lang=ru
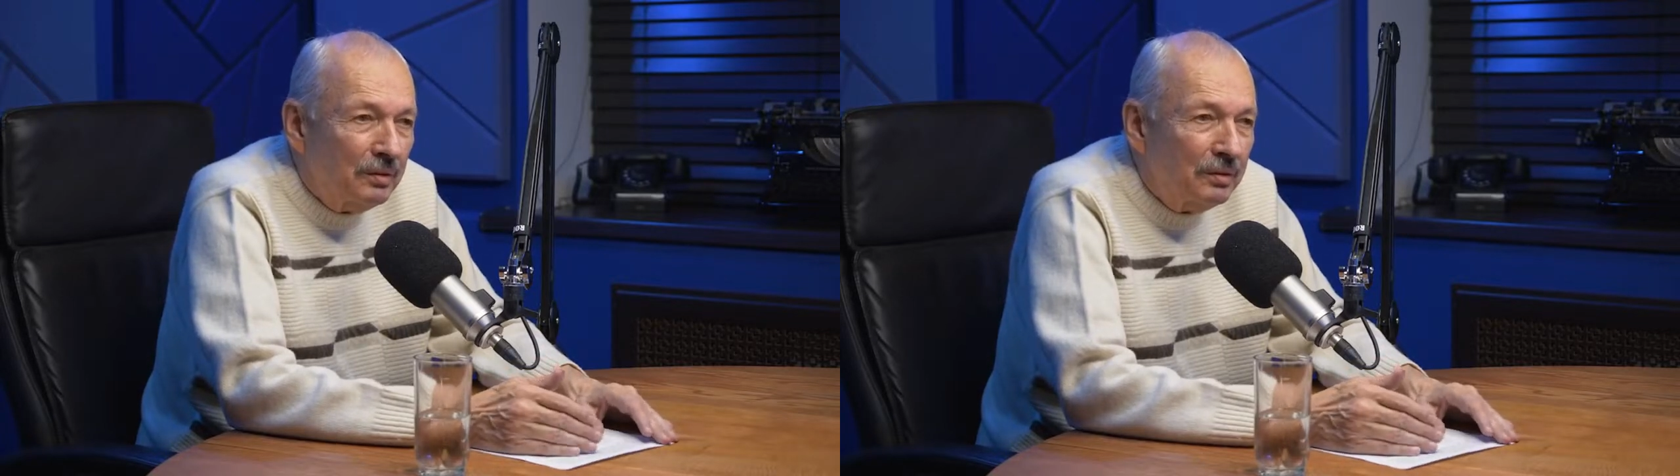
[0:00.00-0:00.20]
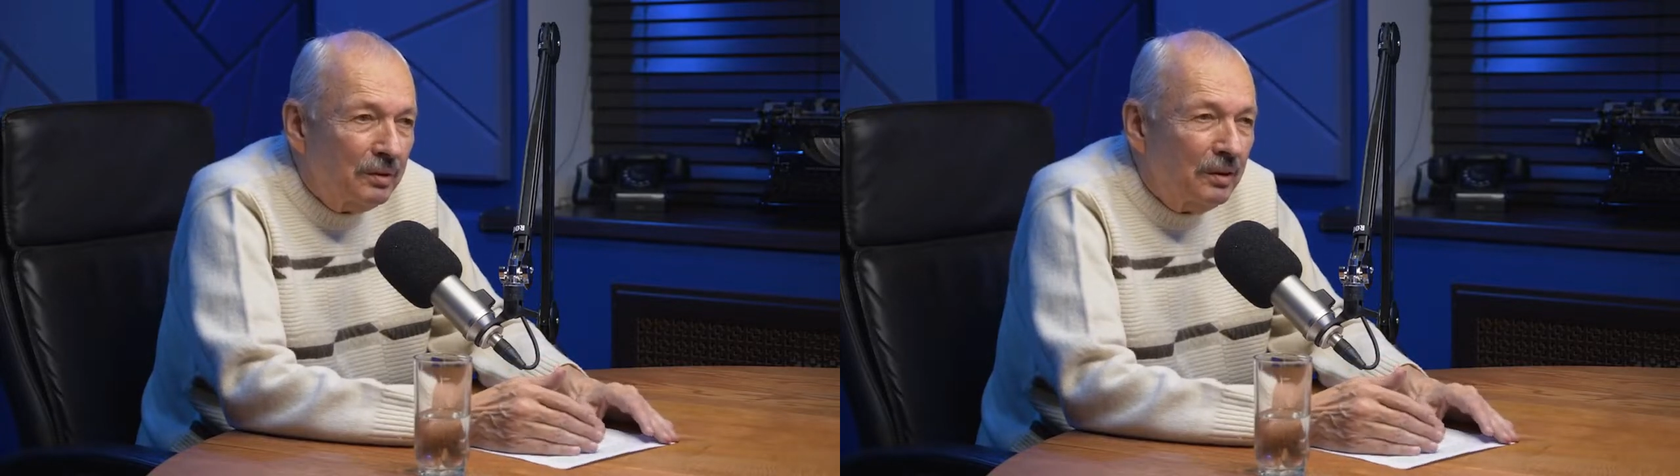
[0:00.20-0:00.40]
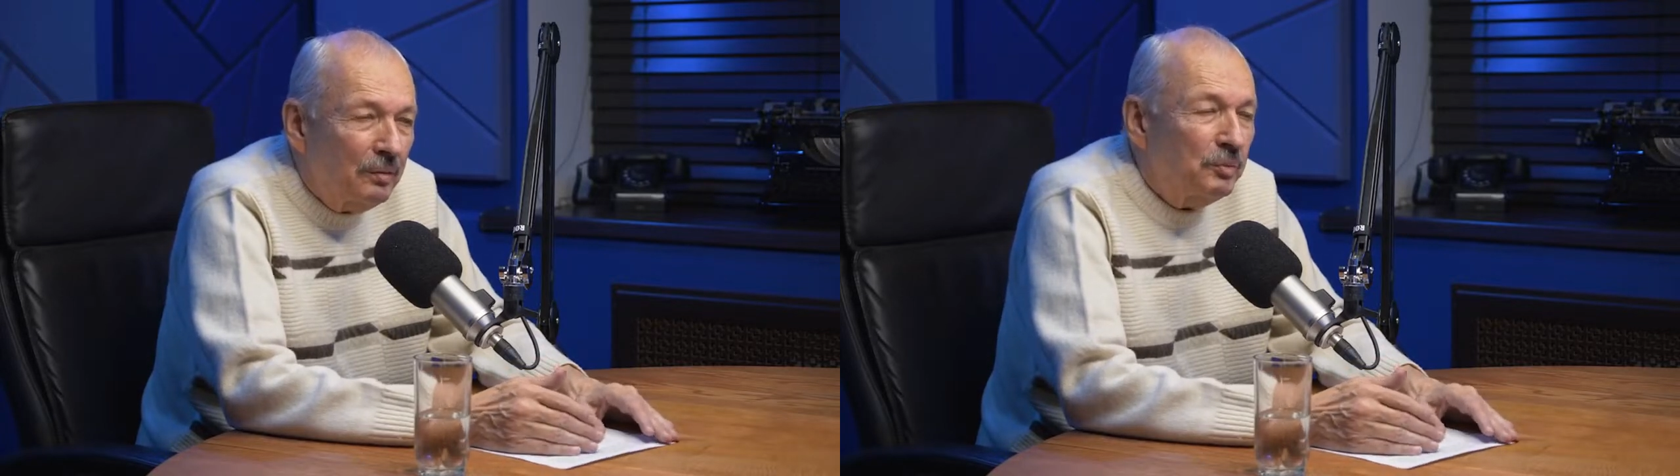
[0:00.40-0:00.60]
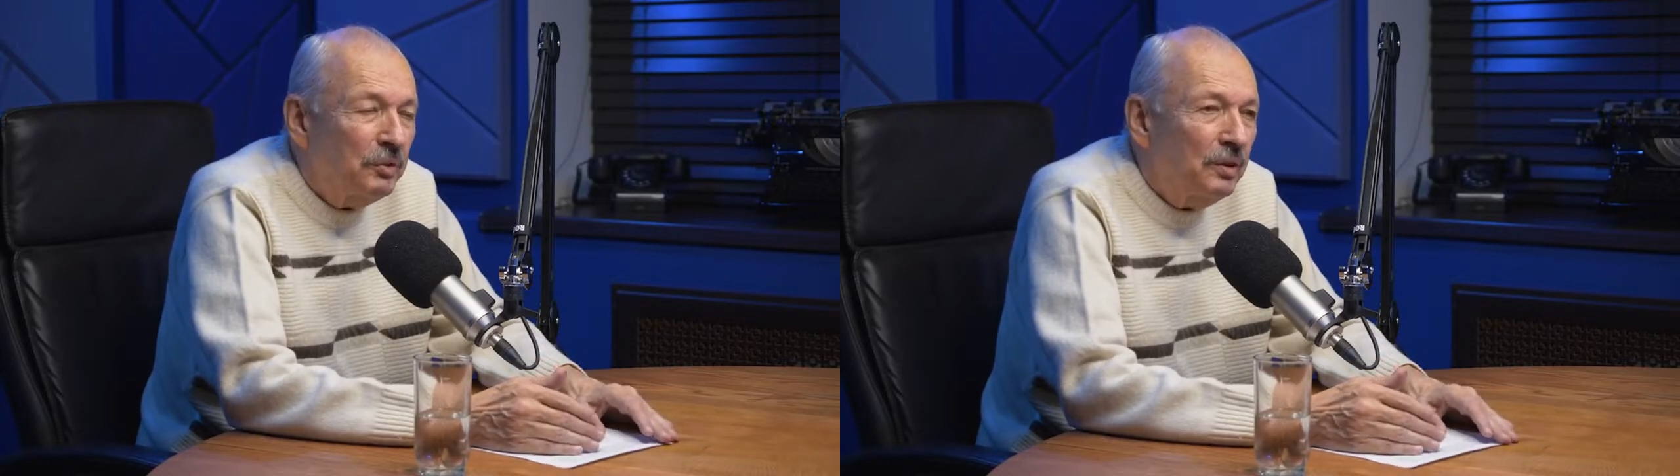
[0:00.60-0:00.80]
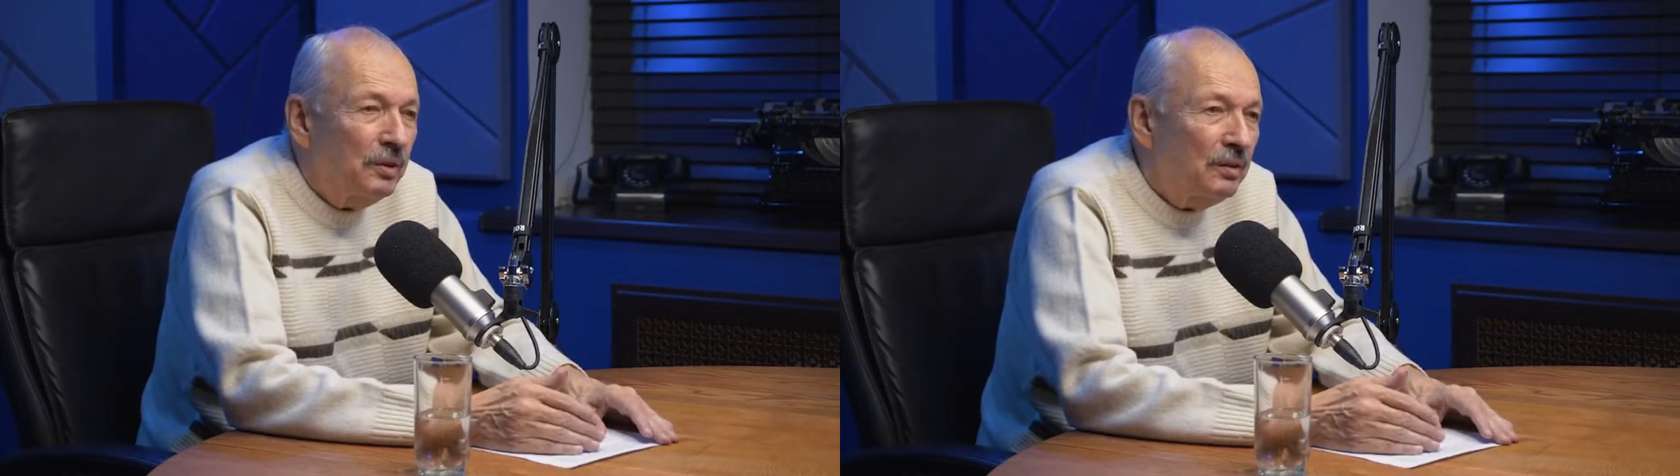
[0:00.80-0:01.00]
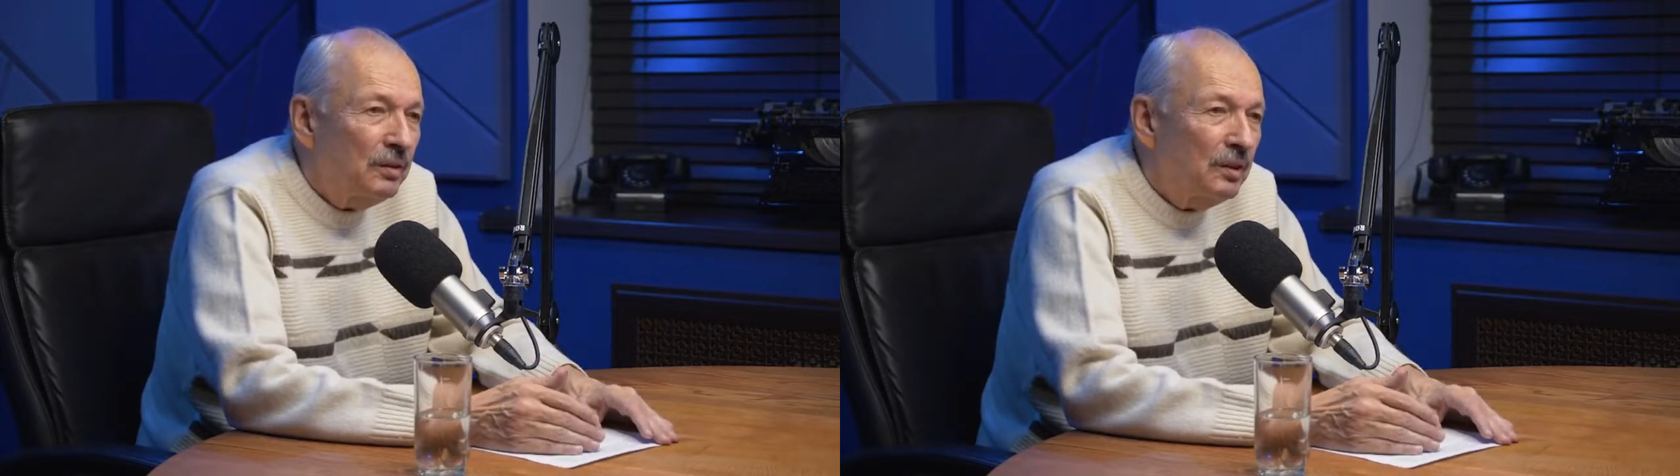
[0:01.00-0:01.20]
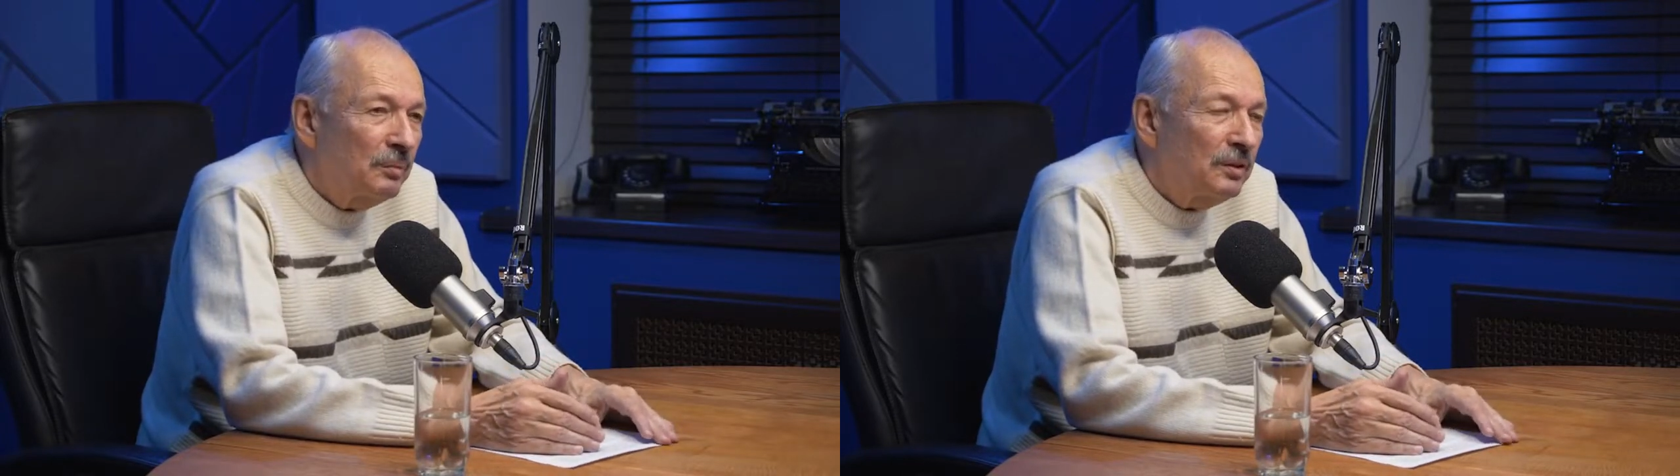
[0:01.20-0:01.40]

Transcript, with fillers: вот это обеспечение режима